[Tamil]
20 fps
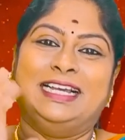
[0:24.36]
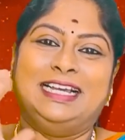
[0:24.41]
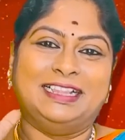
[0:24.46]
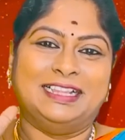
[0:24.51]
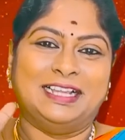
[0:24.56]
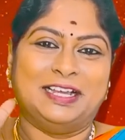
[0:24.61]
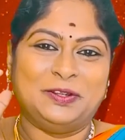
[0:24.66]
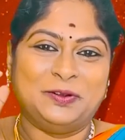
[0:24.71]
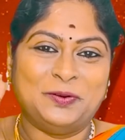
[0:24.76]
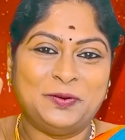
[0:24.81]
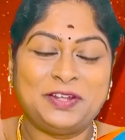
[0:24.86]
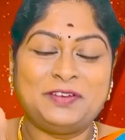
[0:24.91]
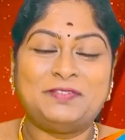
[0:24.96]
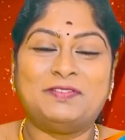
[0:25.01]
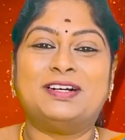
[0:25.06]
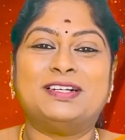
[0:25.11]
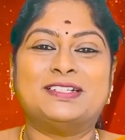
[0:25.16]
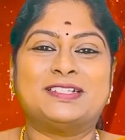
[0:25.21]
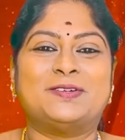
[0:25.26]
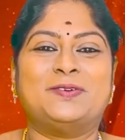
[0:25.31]
இந்த
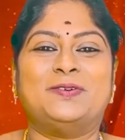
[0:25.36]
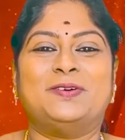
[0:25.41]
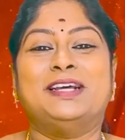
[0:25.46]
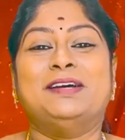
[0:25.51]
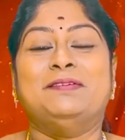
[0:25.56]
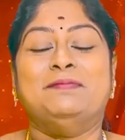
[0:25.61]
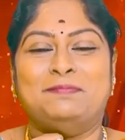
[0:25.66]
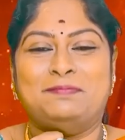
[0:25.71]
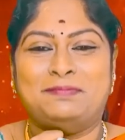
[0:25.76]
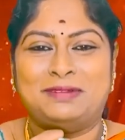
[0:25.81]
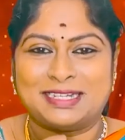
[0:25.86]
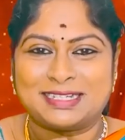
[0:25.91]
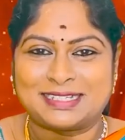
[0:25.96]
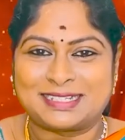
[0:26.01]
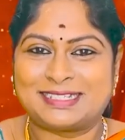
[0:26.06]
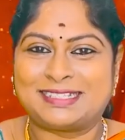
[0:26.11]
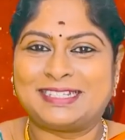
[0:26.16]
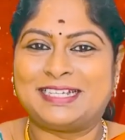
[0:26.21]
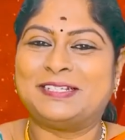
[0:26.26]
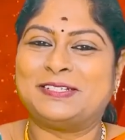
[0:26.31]
யூனிவர்ஸோட
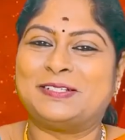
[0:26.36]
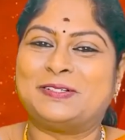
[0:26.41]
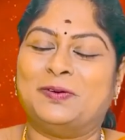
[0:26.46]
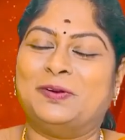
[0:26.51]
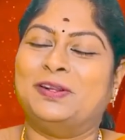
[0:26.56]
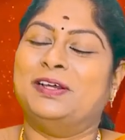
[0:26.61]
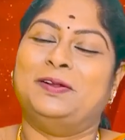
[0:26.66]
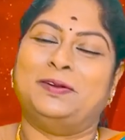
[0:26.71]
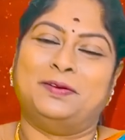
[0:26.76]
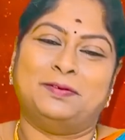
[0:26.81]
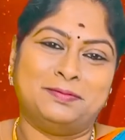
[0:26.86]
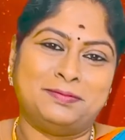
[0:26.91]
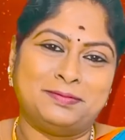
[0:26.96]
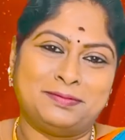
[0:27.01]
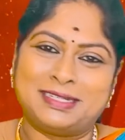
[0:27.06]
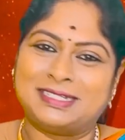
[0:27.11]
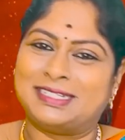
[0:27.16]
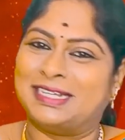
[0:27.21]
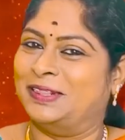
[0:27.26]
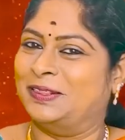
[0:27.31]
பிளெஸ்ஸிங்ஸோட
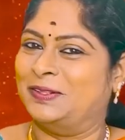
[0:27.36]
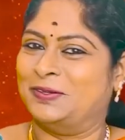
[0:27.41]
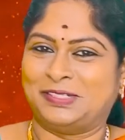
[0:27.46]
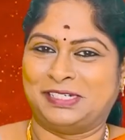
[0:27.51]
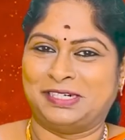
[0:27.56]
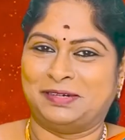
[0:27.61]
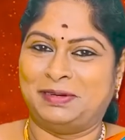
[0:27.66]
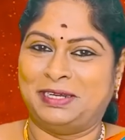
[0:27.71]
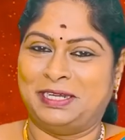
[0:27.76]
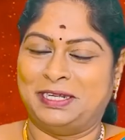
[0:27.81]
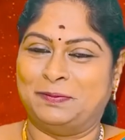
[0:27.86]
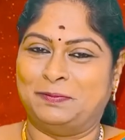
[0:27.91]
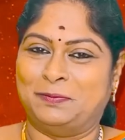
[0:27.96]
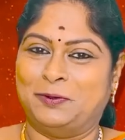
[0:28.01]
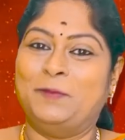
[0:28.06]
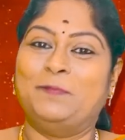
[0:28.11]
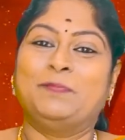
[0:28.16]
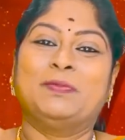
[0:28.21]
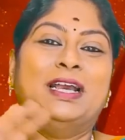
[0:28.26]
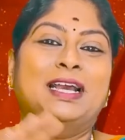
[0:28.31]
ரொம்ப சந்தோஷமா
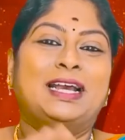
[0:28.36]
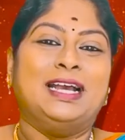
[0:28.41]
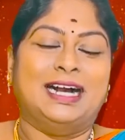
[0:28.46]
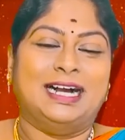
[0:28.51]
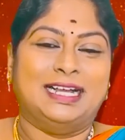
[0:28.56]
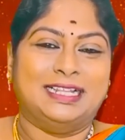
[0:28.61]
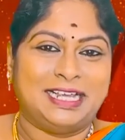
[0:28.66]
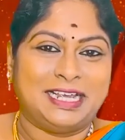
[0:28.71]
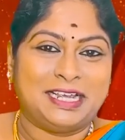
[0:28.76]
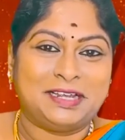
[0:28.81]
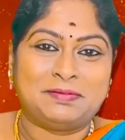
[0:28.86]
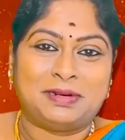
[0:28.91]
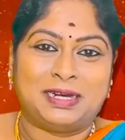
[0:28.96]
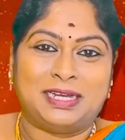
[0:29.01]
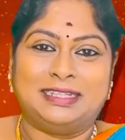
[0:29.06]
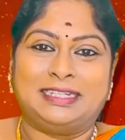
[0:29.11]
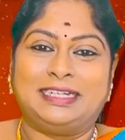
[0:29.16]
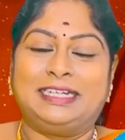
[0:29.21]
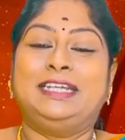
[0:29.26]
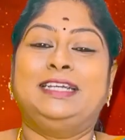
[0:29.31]
இருப்போம் அதே
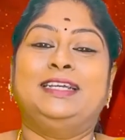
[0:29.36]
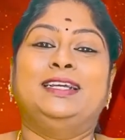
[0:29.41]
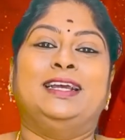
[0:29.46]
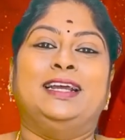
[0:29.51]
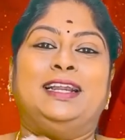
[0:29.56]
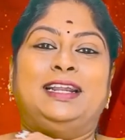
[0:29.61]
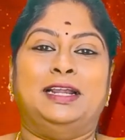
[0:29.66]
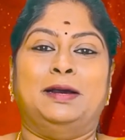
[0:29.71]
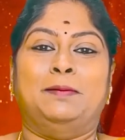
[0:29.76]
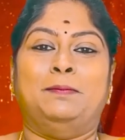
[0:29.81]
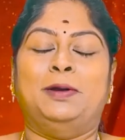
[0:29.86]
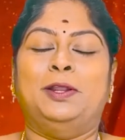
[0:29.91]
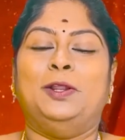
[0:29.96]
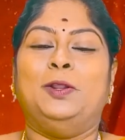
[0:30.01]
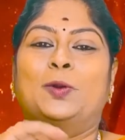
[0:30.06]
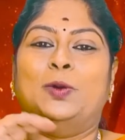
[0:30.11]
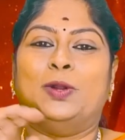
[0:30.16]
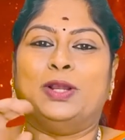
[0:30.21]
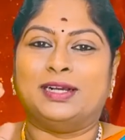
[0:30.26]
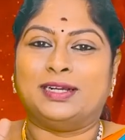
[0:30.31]
மாதிரி
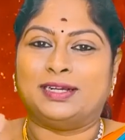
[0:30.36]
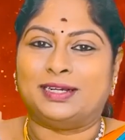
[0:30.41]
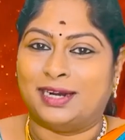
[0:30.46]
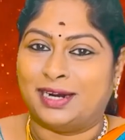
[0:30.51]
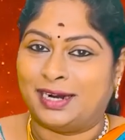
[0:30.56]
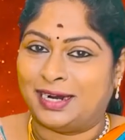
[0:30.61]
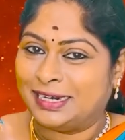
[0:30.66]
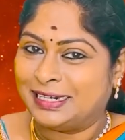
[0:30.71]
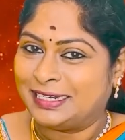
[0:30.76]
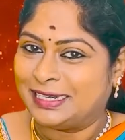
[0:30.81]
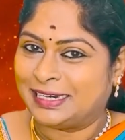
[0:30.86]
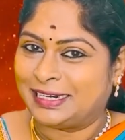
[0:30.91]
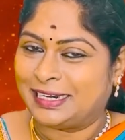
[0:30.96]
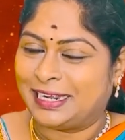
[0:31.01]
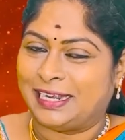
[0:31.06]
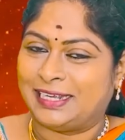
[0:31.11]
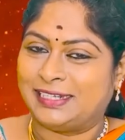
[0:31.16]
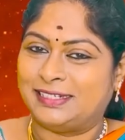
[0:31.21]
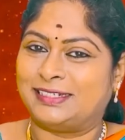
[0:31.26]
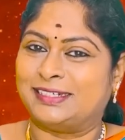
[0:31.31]
நம்மளோட கார்டியன்
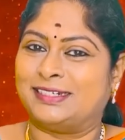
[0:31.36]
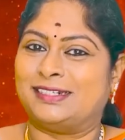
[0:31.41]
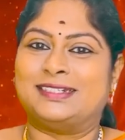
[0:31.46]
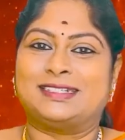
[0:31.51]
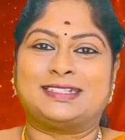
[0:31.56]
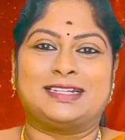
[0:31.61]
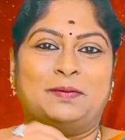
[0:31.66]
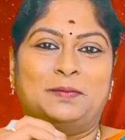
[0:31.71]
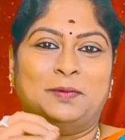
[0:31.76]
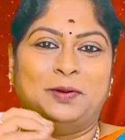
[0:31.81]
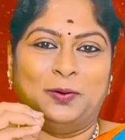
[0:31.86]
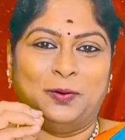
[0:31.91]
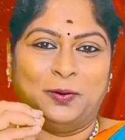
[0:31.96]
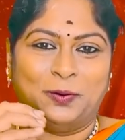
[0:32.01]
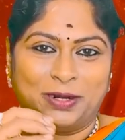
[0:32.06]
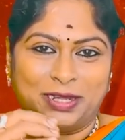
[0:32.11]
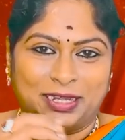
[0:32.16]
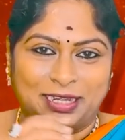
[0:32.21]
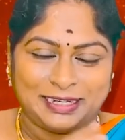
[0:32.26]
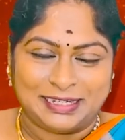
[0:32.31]
ஏஞ்சல்ஸ்
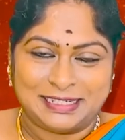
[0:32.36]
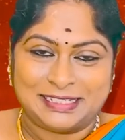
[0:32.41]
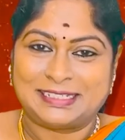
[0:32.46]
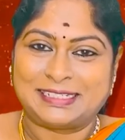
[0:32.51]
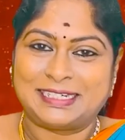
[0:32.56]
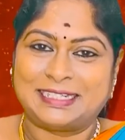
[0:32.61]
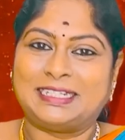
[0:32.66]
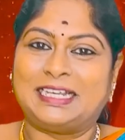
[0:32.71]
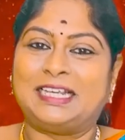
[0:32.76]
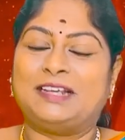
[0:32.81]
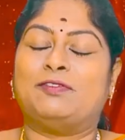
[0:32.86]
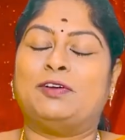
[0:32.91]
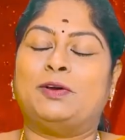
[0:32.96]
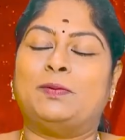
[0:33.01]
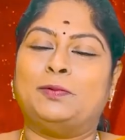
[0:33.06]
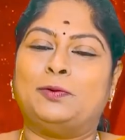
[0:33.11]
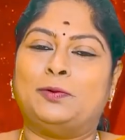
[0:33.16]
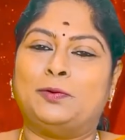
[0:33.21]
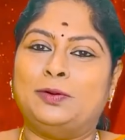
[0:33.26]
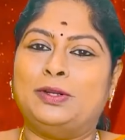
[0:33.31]
நம்மளோட இஷ்ட
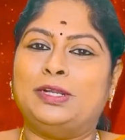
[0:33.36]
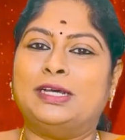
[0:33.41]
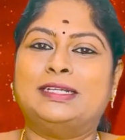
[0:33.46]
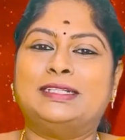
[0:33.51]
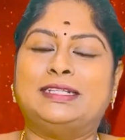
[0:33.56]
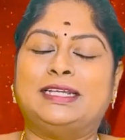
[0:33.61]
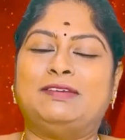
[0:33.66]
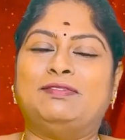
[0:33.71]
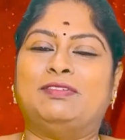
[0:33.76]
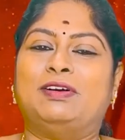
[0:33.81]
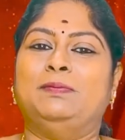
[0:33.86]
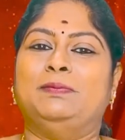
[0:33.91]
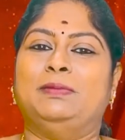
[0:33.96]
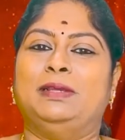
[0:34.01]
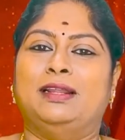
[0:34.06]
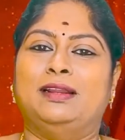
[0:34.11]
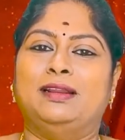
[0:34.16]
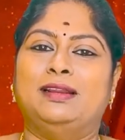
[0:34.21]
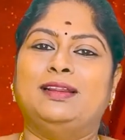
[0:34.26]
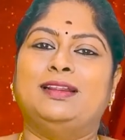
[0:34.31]
தெய்வம் குல தெய்வம்
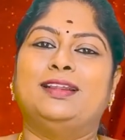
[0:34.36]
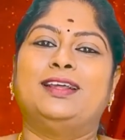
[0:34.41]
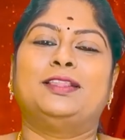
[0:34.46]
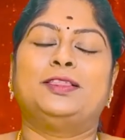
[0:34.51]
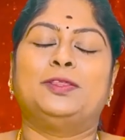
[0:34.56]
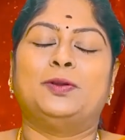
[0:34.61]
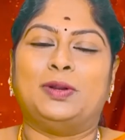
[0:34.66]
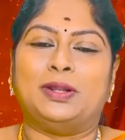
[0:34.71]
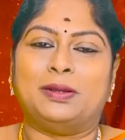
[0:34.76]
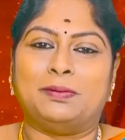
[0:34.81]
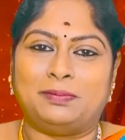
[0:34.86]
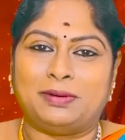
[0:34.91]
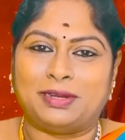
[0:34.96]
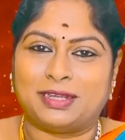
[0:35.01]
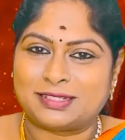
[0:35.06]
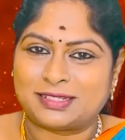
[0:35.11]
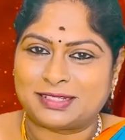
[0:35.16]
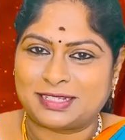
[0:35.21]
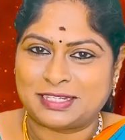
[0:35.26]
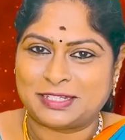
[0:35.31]
எல்லாத்தோட
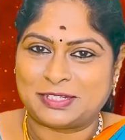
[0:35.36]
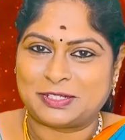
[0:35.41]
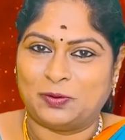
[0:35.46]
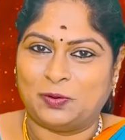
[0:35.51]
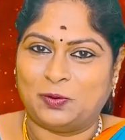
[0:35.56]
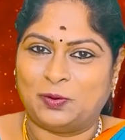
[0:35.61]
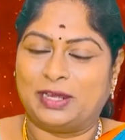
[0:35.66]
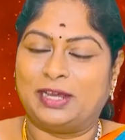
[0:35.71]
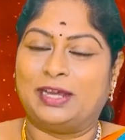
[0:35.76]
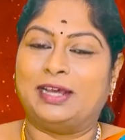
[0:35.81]
பிளெஸ்ஸிங்ஸோட